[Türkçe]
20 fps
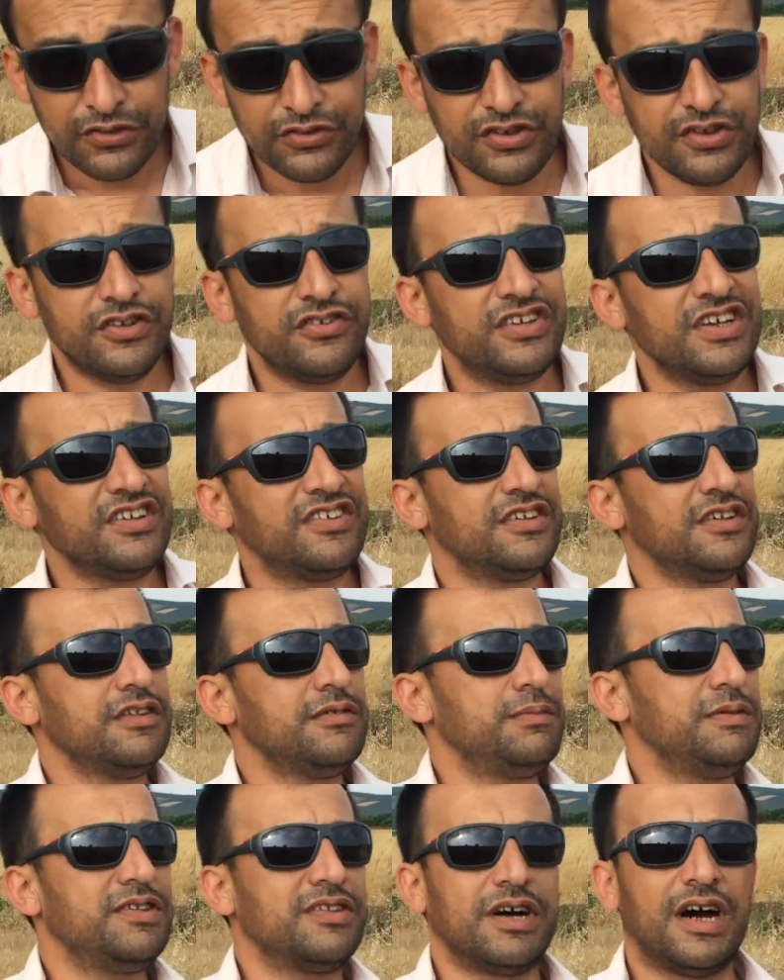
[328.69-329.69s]
Şimdi
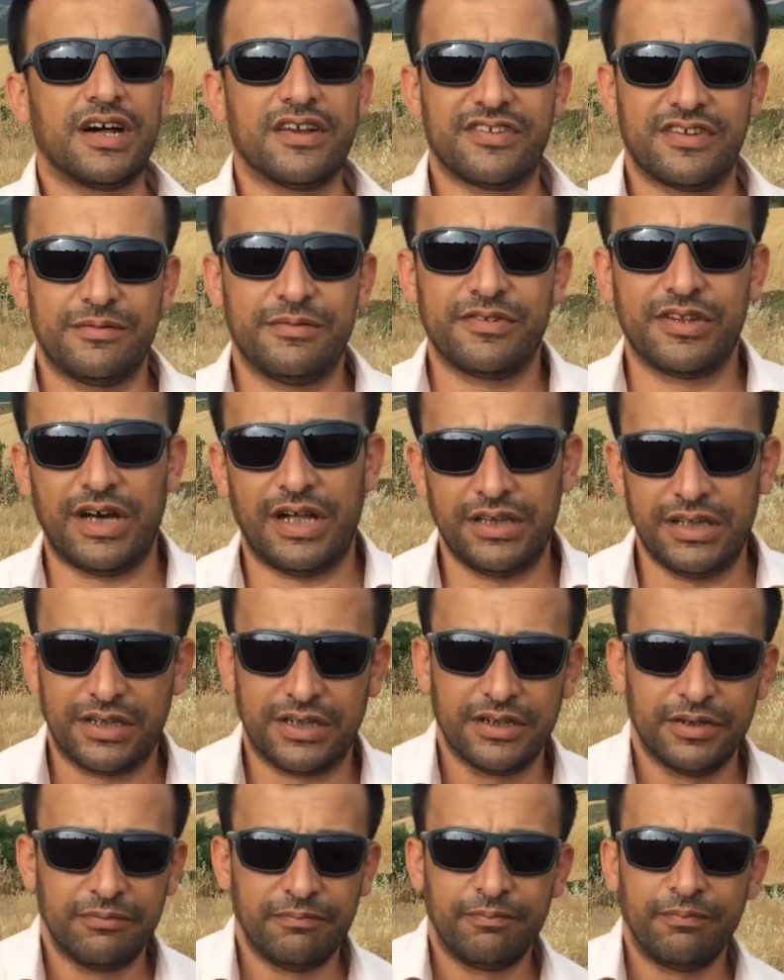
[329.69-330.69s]
diyeceksiniz biz arsamızı
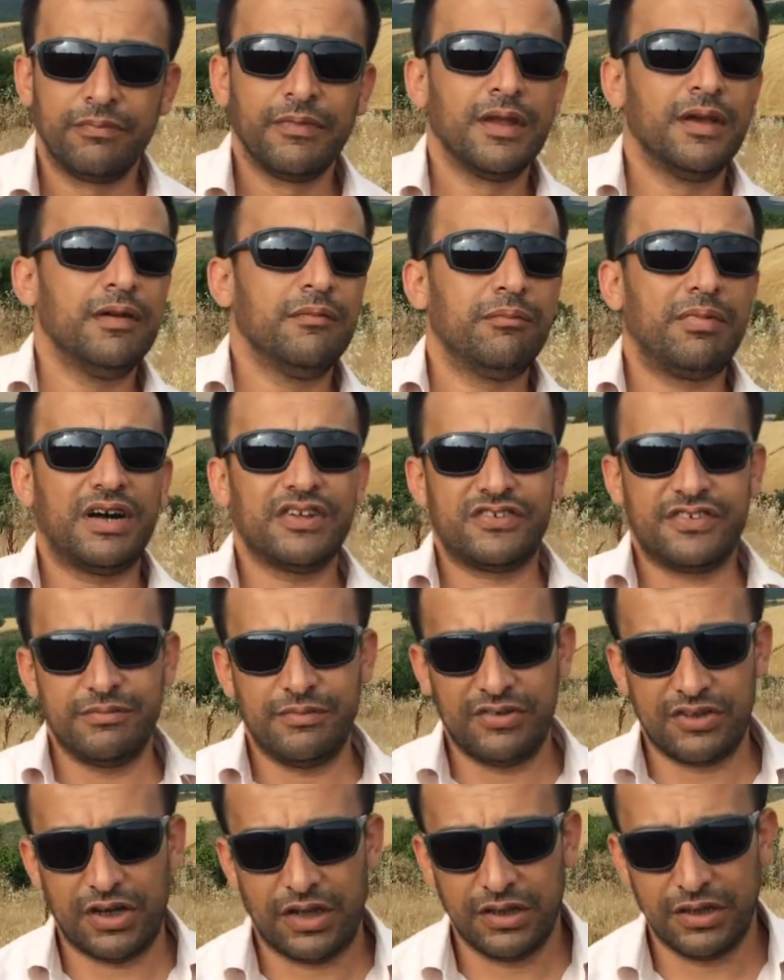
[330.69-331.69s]
aldık,
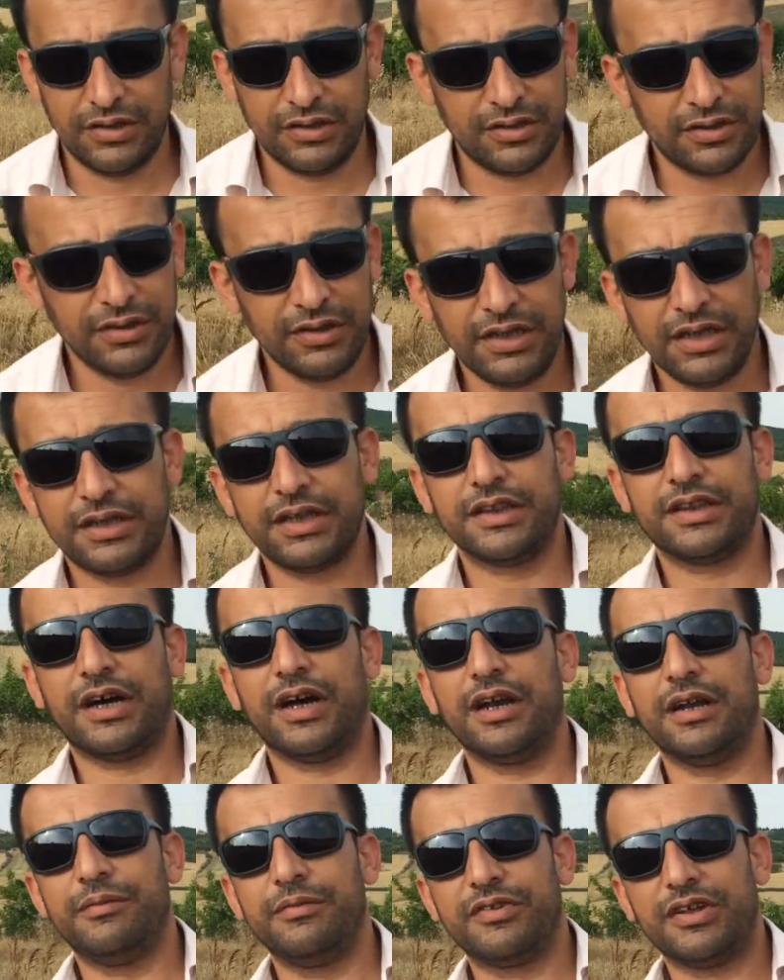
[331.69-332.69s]
bahçemizi aldık ya da
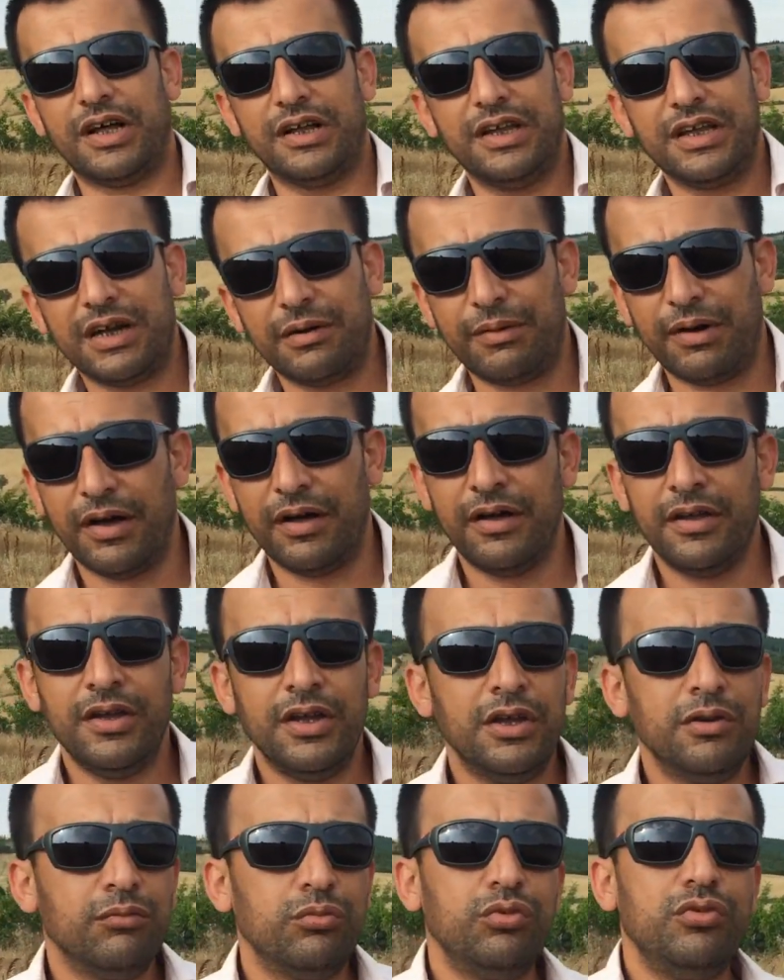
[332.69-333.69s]
tarlamızı aldık ama
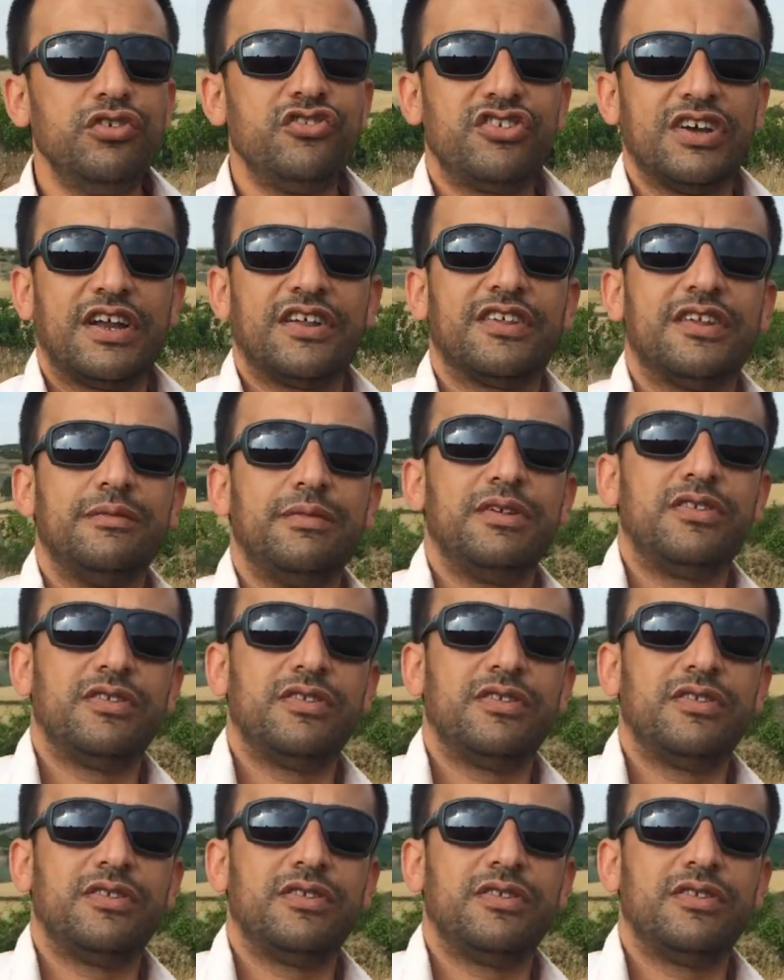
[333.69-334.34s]
bunun içerisine